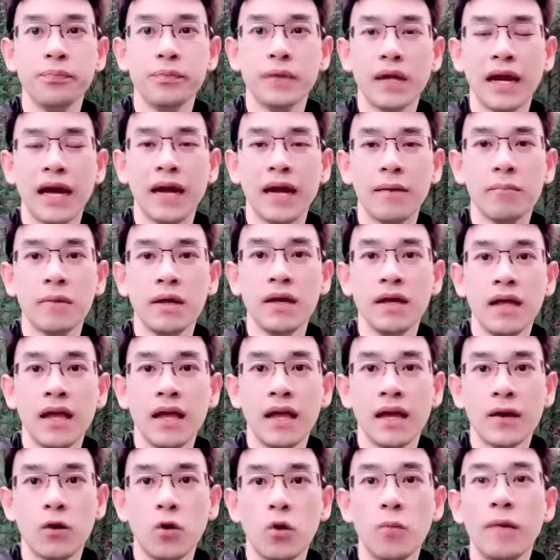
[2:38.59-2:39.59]
นะครับ
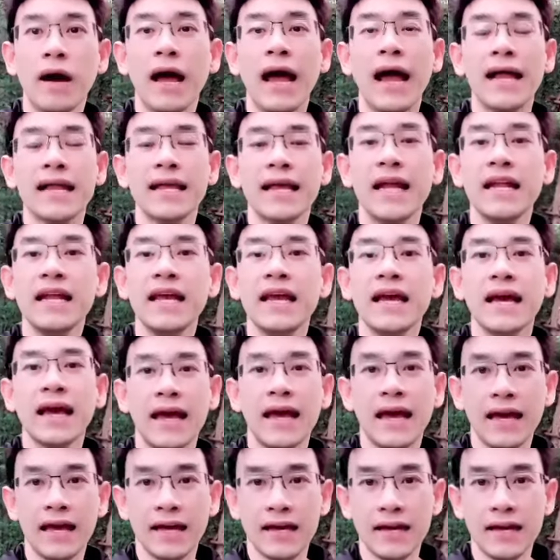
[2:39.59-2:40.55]
คุมอาหารแค่นี้เองฮะ